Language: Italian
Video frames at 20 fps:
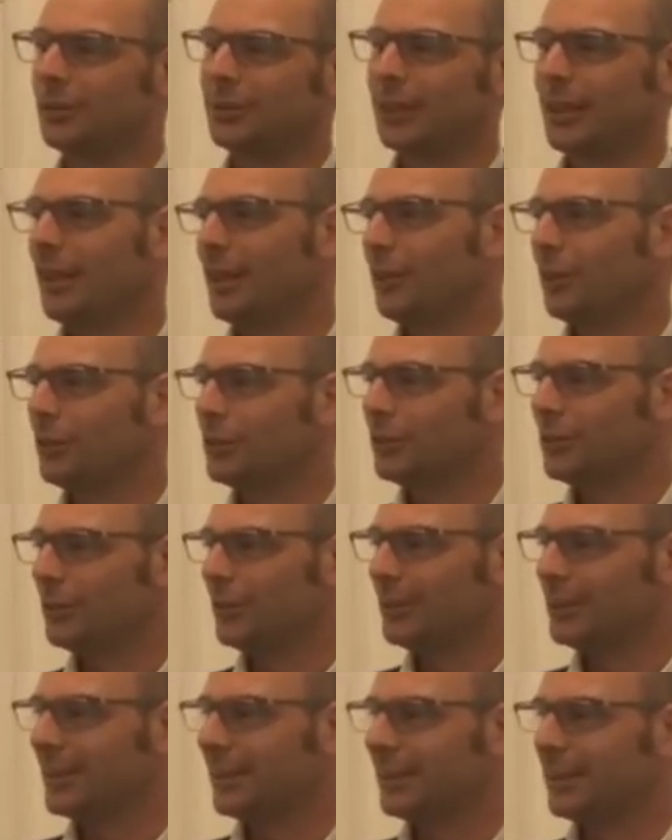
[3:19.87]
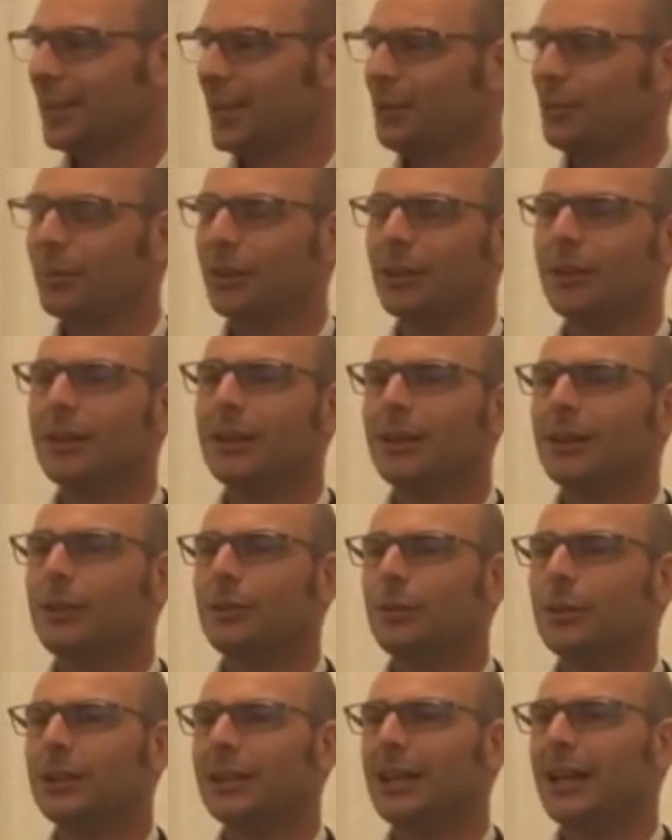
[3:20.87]
tra agosto e settembre
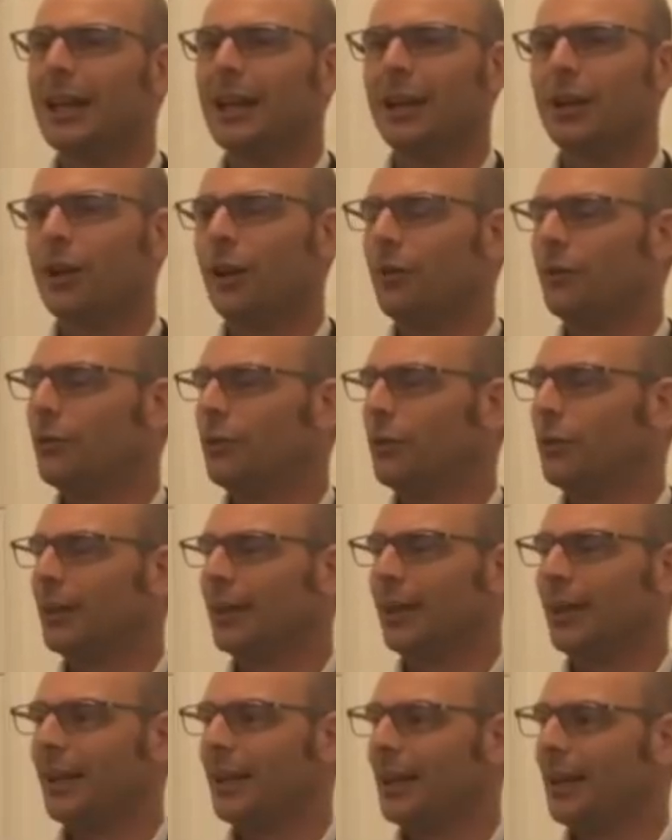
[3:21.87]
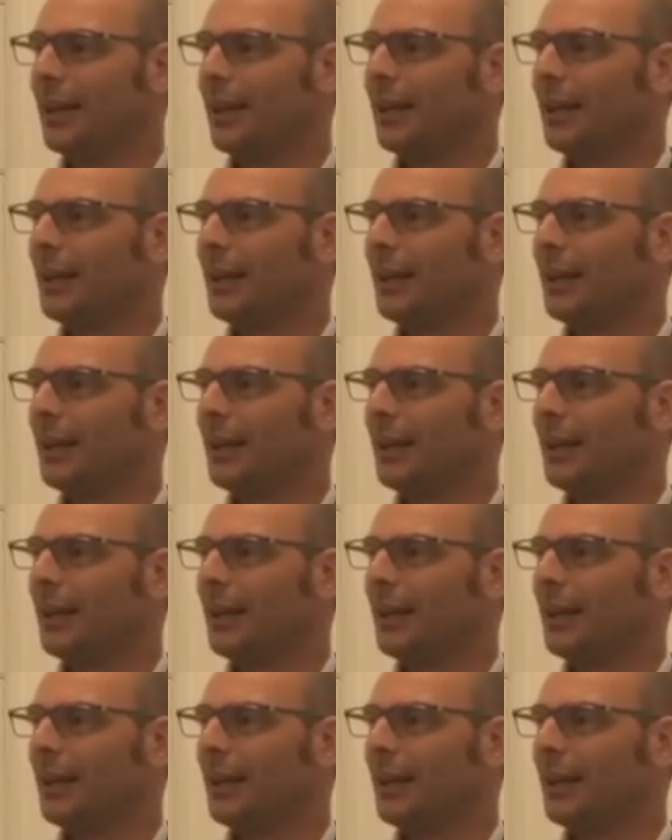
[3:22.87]
quindi era ovvio che